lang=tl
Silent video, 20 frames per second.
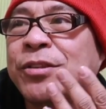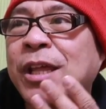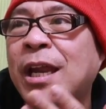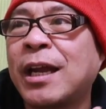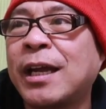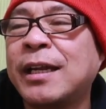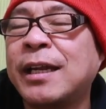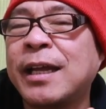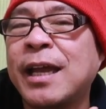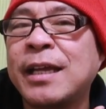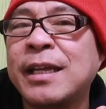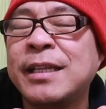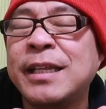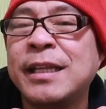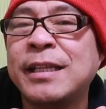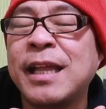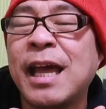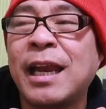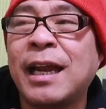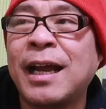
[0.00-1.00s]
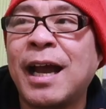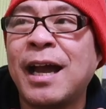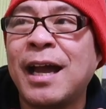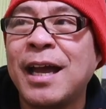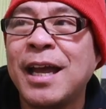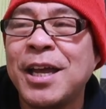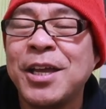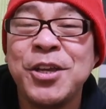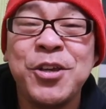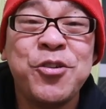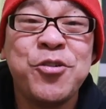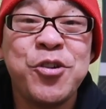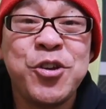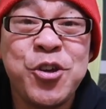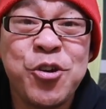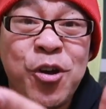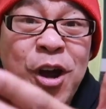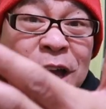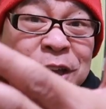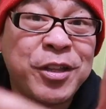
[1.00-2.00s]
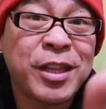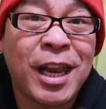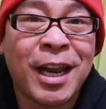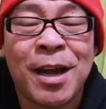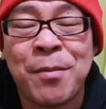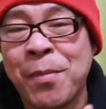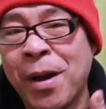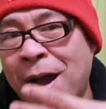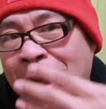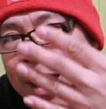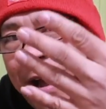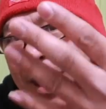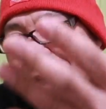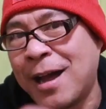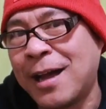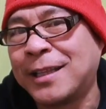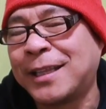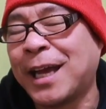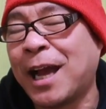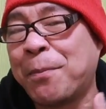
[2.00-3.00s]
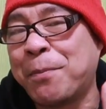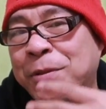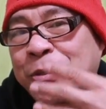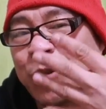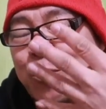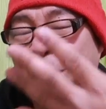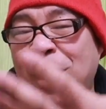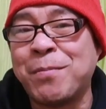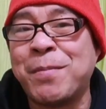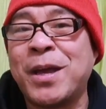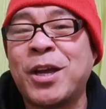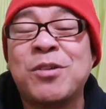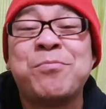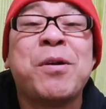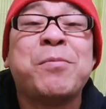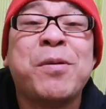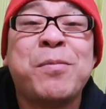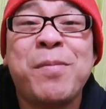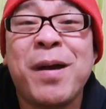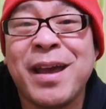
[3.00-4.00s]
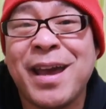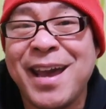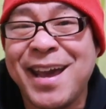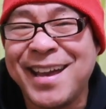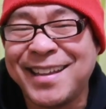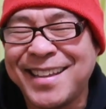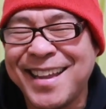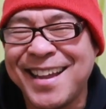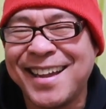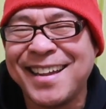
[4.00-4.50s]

ito talaga, hindi talaga, yung, yung kayo talaga mga tagapasubaybay ko, mababait.